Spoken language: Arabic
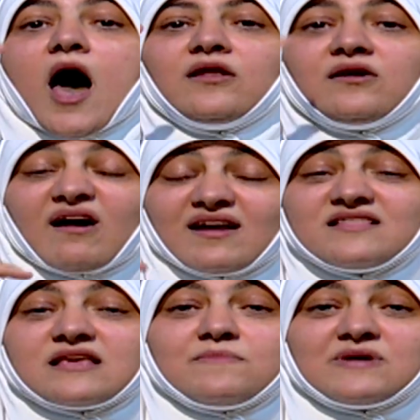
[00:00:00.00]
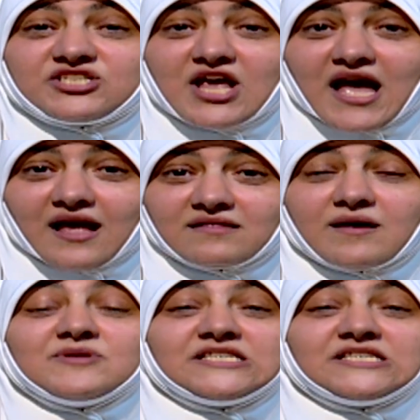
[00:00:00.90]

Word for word: انكرت المشاعر طب